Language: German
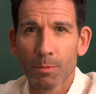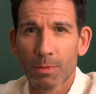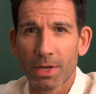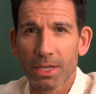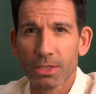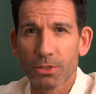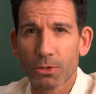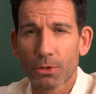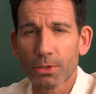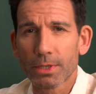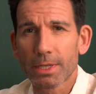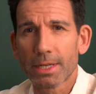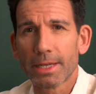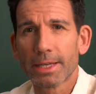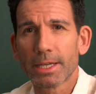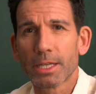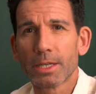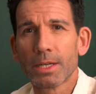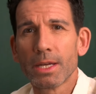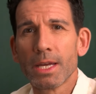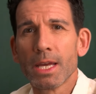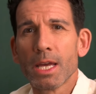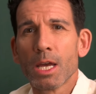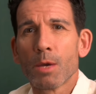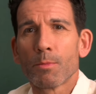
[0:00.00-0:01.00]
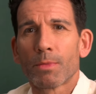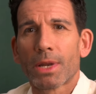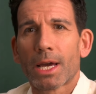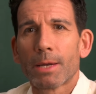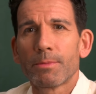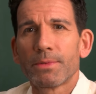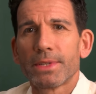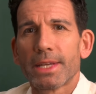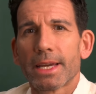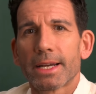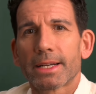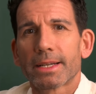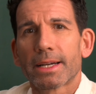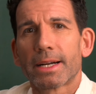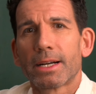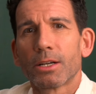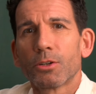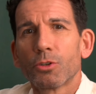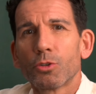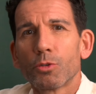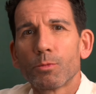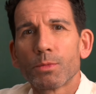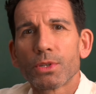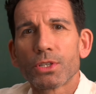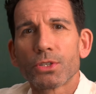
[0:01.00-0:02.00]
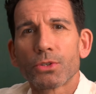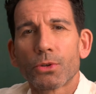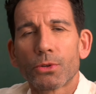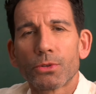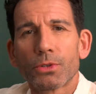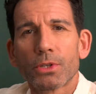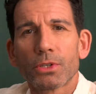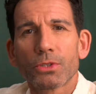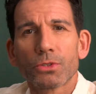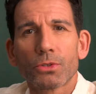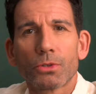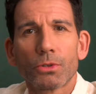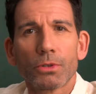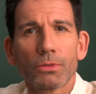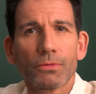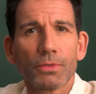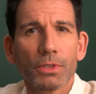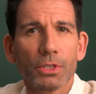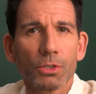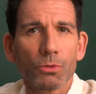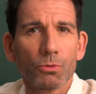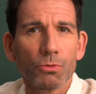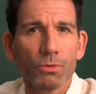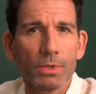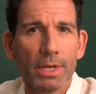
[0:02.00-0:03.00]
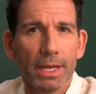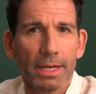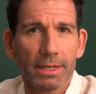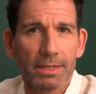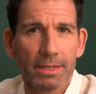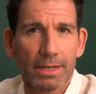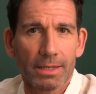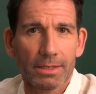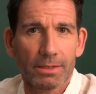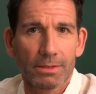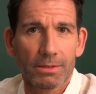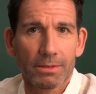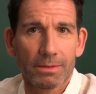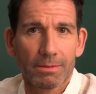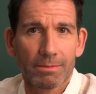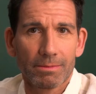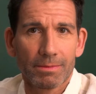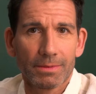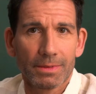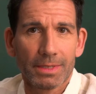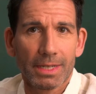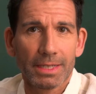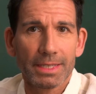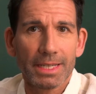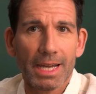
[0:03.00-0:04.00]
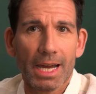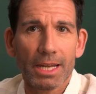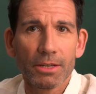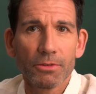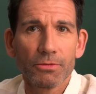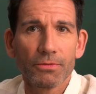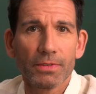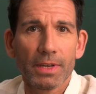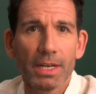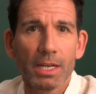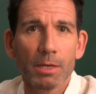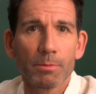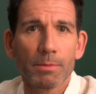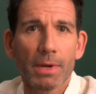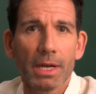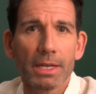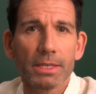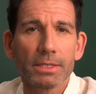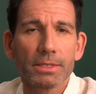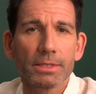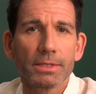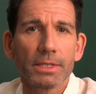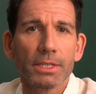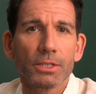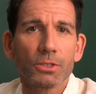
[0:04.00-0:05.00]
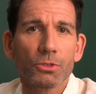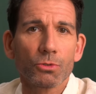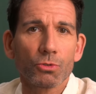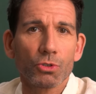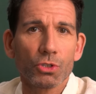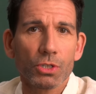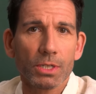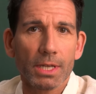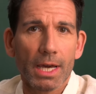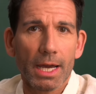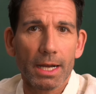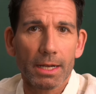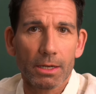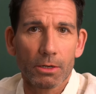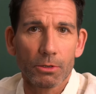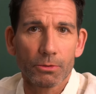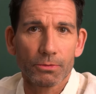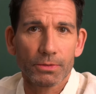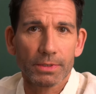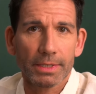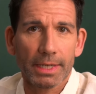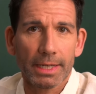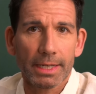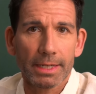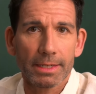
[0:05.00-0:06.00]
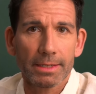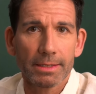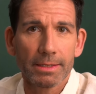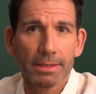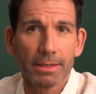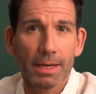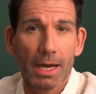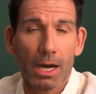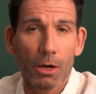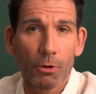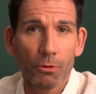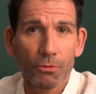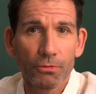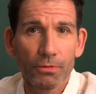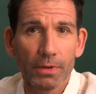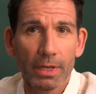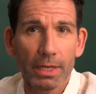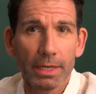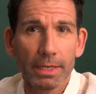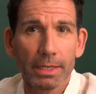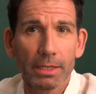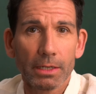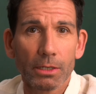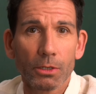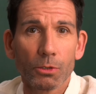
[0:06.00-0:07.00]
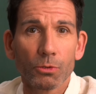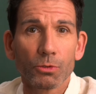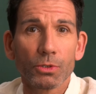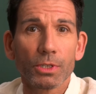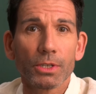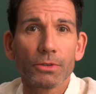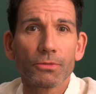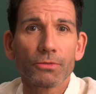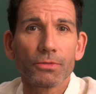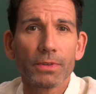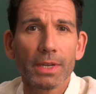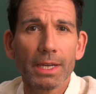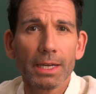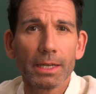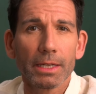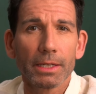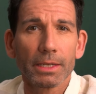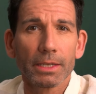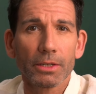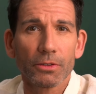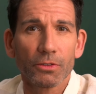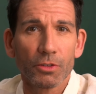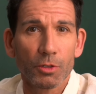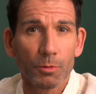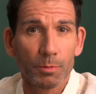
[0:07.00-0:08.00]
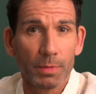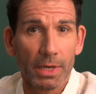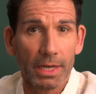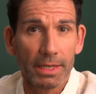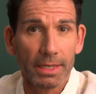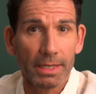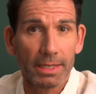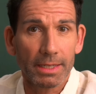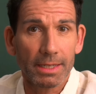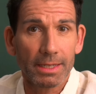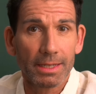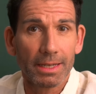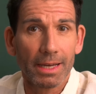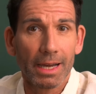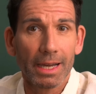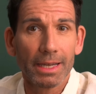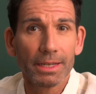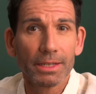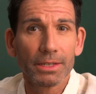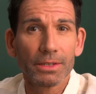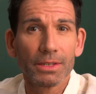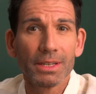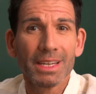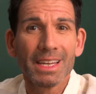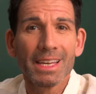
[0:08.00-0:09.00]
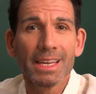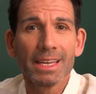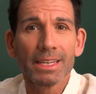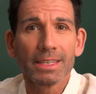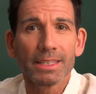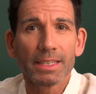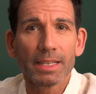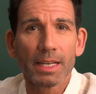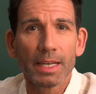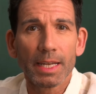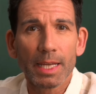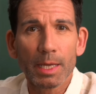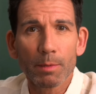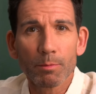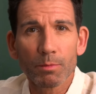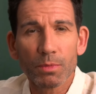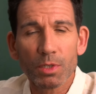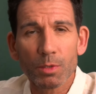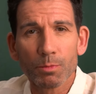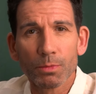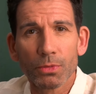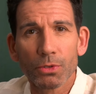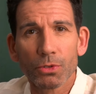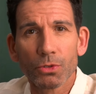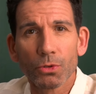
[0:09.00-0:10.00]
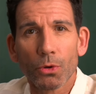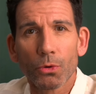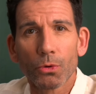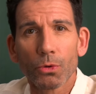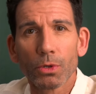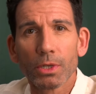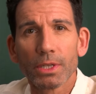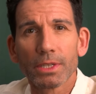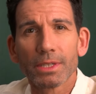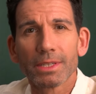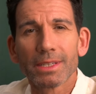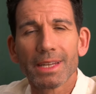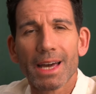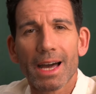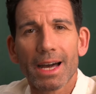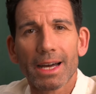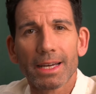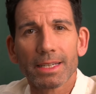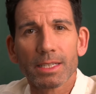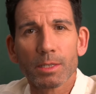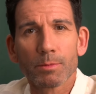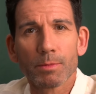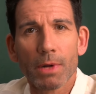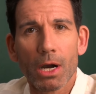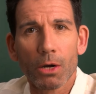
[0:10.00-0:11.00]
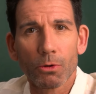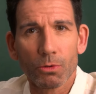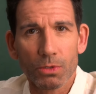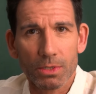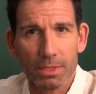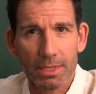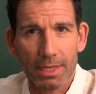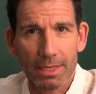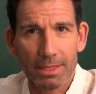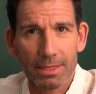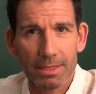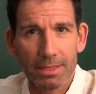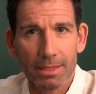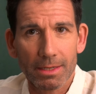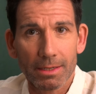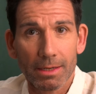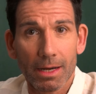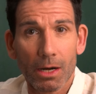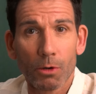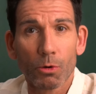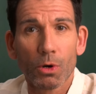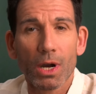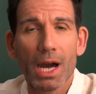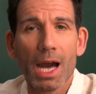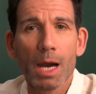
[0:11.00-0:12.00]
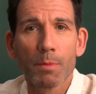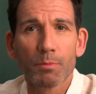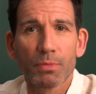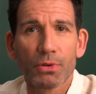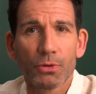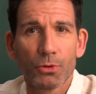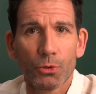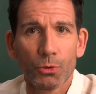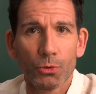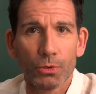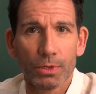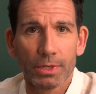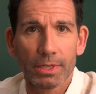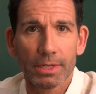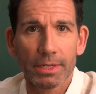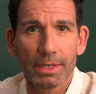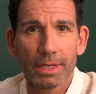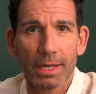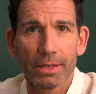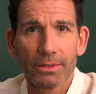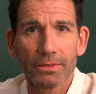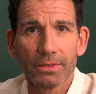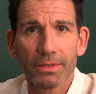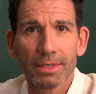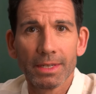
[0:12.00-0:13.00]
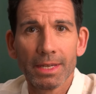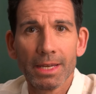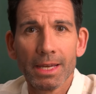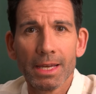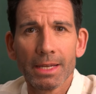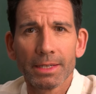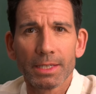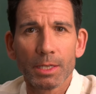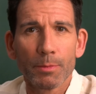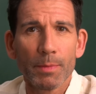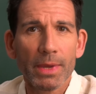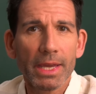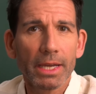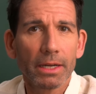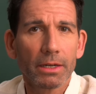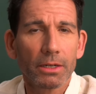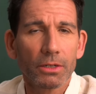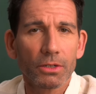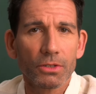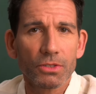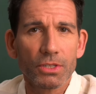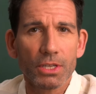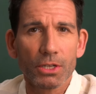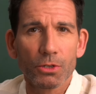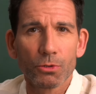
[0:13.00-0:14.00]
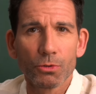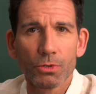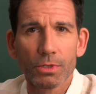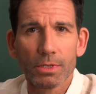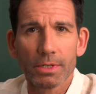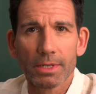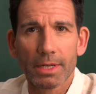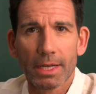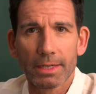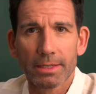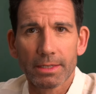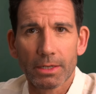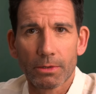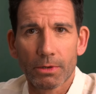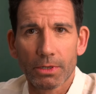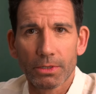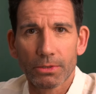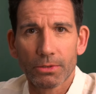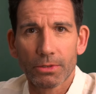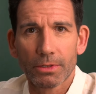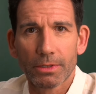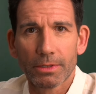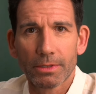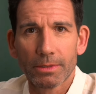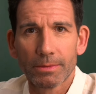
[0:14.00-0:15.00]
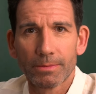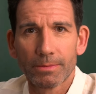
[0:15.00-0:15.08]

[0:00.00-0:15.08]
Bei Säuglingen bleibt die Erkrankung besonders häufig unerkannt, da die Anfälle meist nicht so stark auftreten. Auffälliger und gefährlicher sind bei den Kleinen die lebensbedrohlichen Atemaussetzer, auch Apnoen genannt, die mehrere Sekunden andauern können.